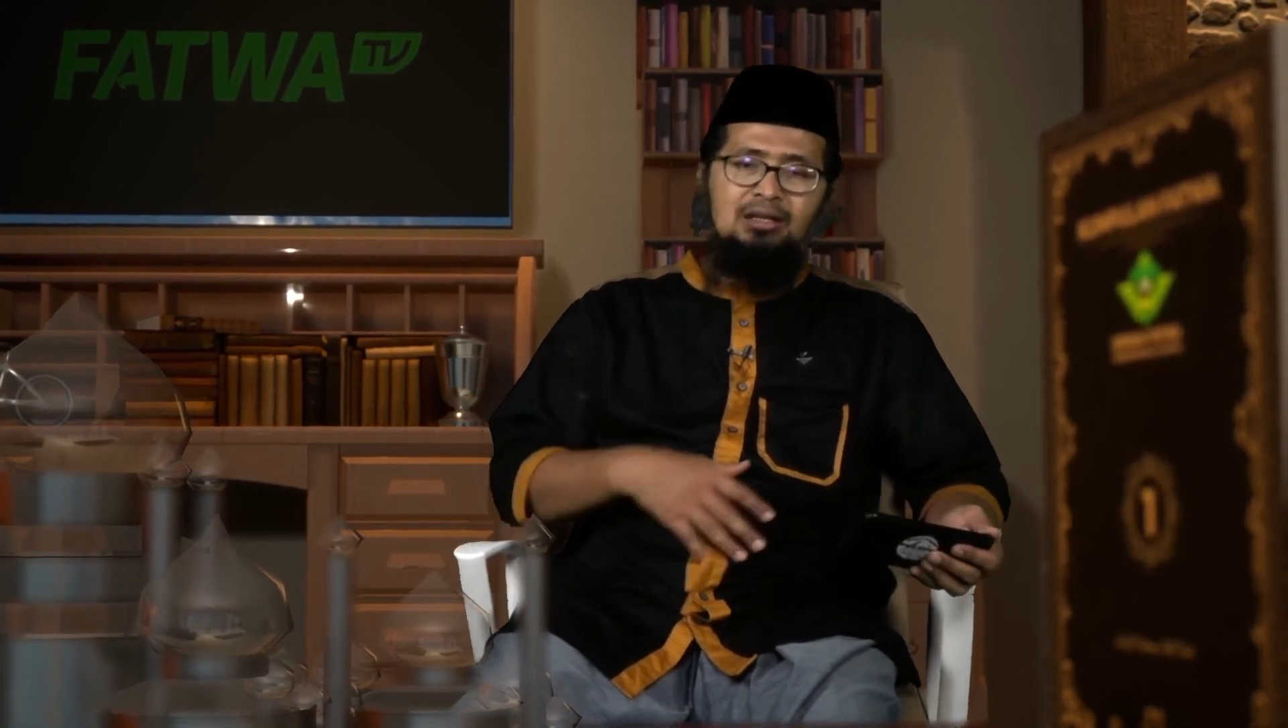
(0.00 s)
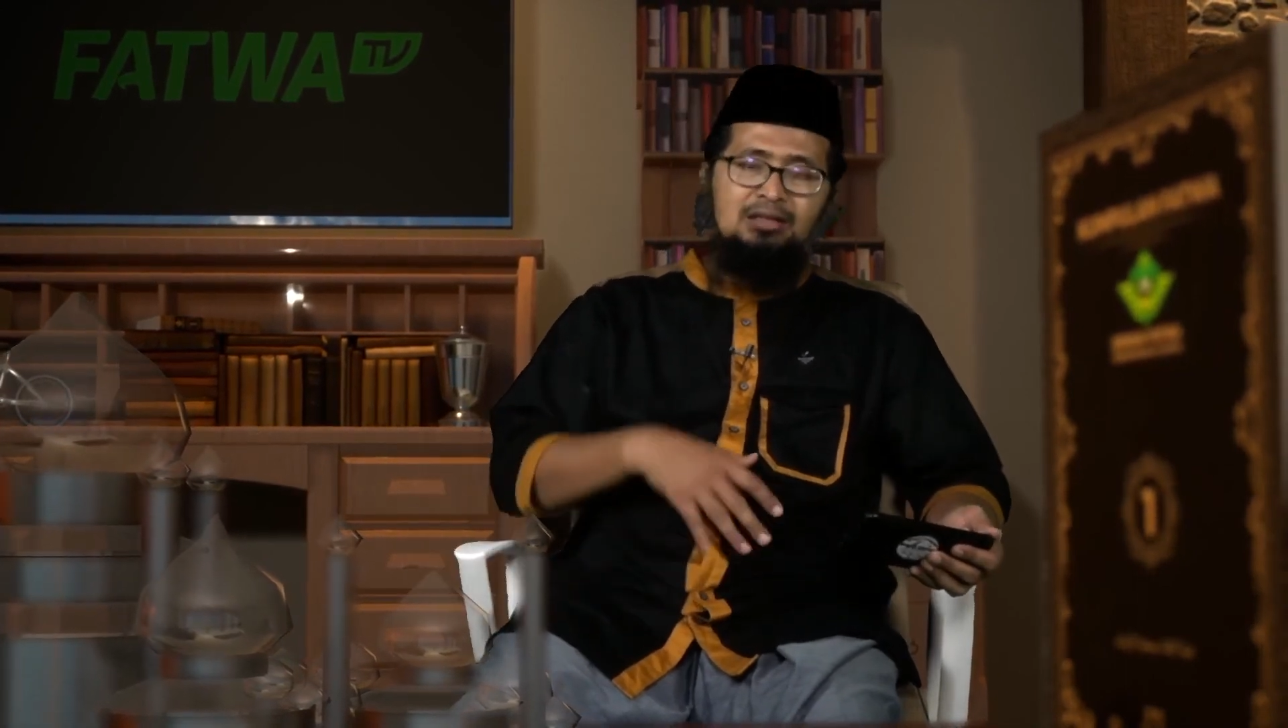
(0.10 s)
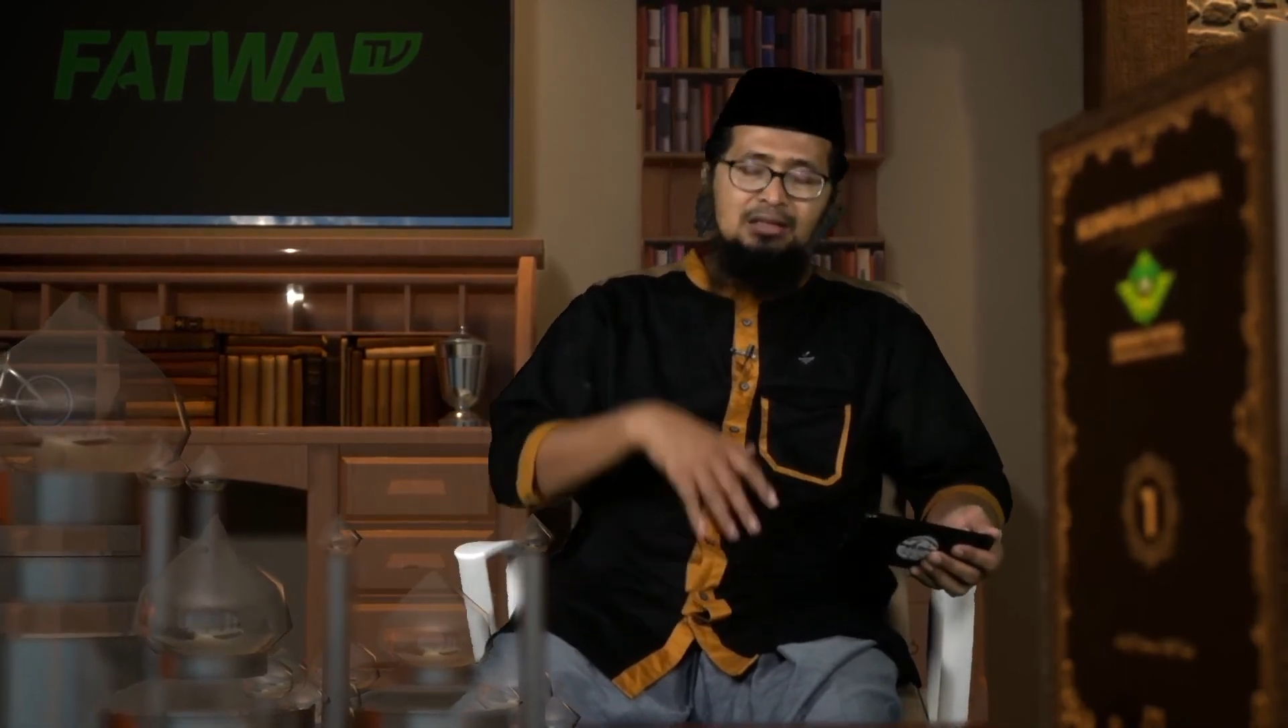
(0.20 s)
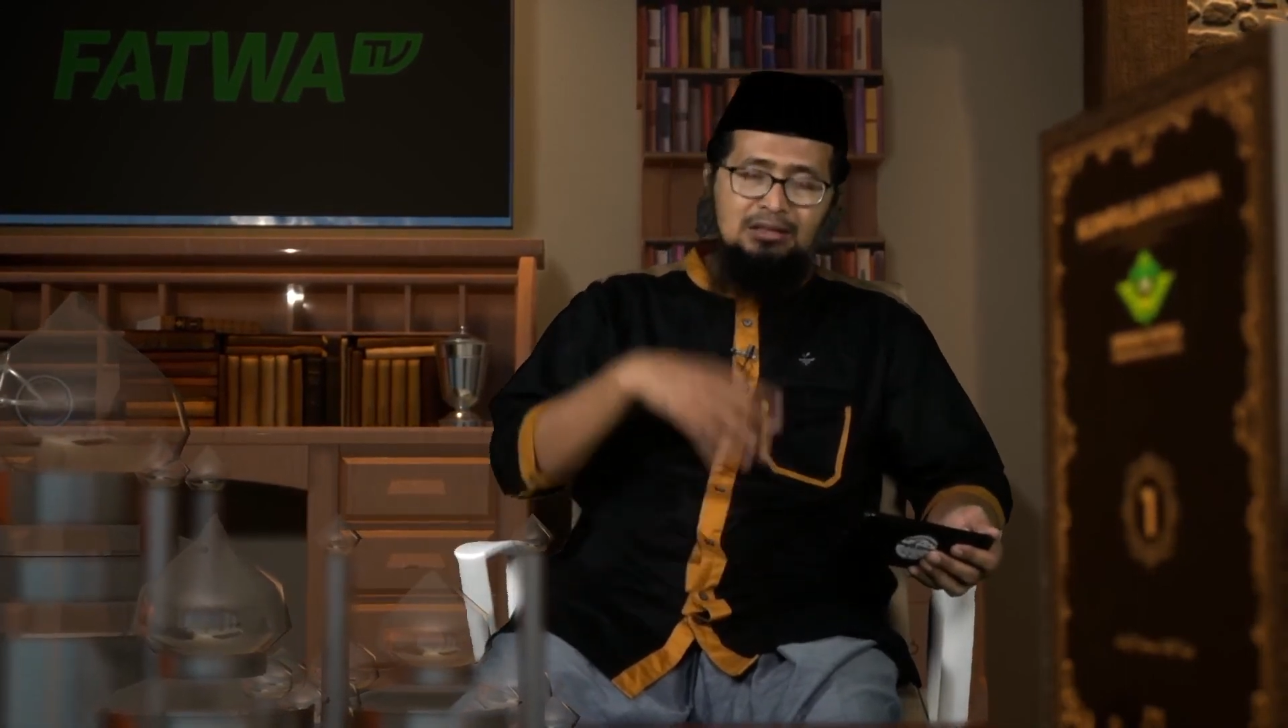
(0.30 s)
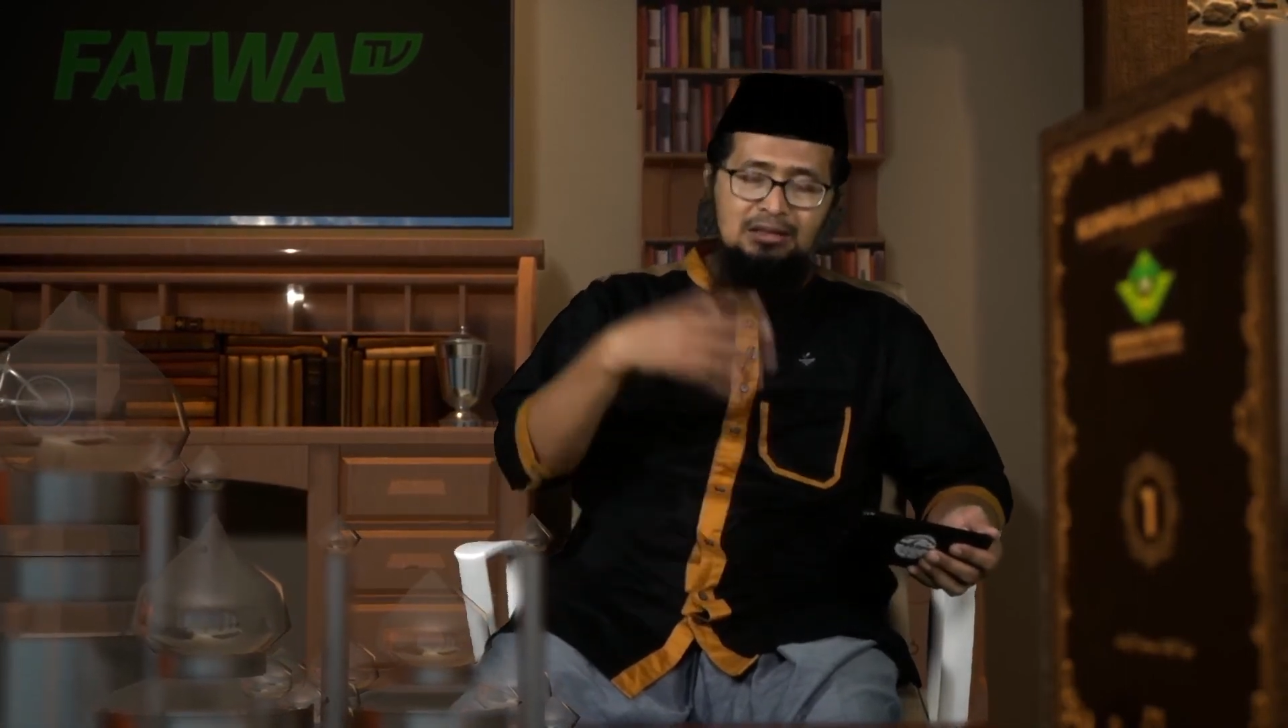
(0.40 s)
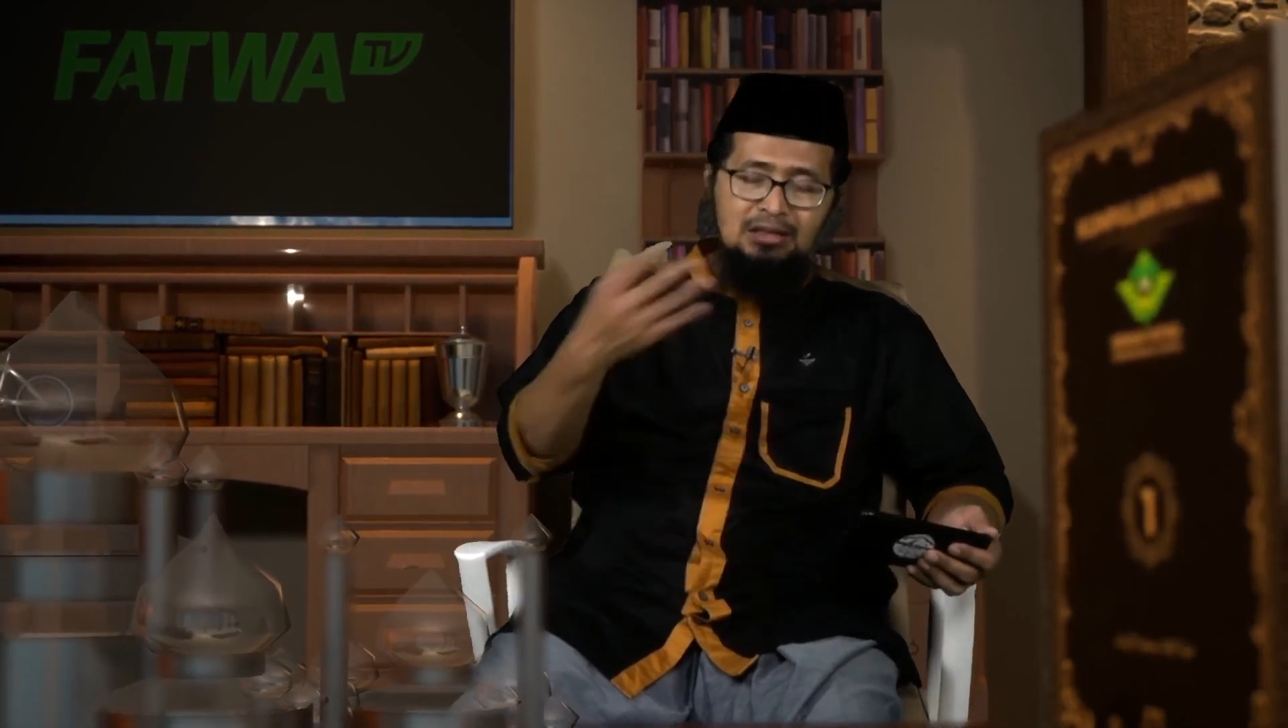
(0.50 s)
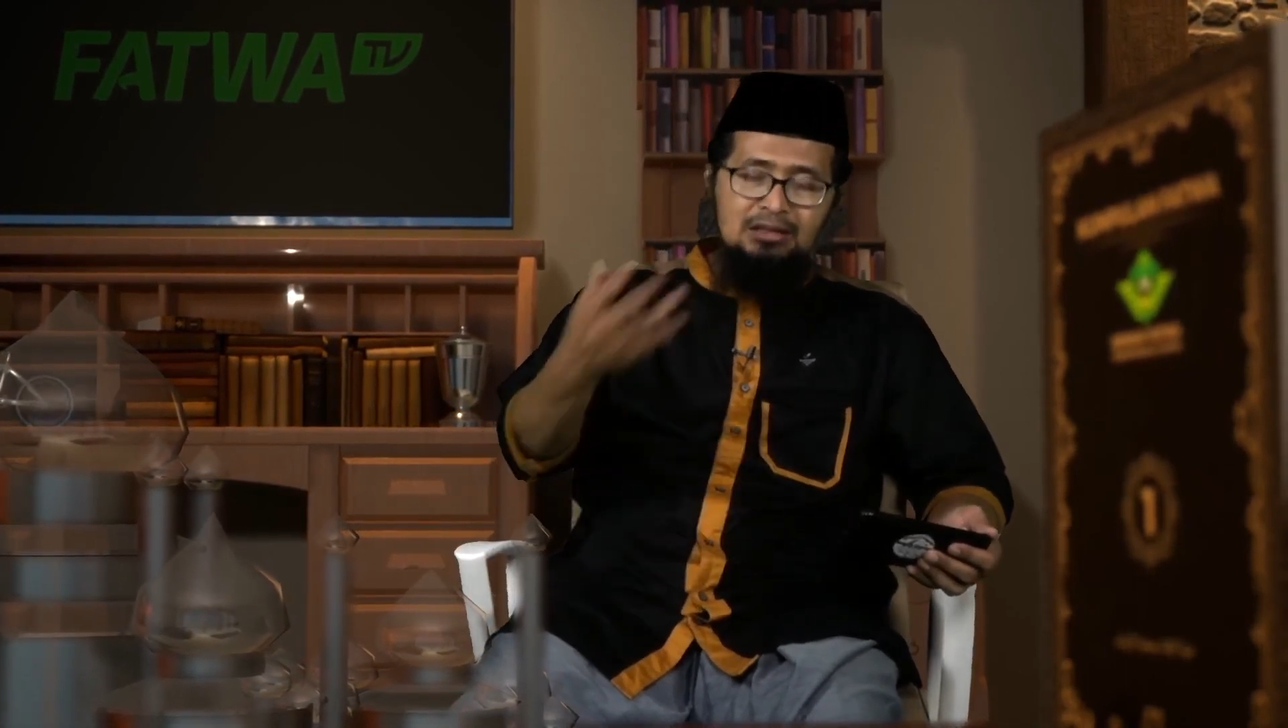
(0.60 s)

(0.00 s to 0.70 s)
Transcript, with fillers: ternyata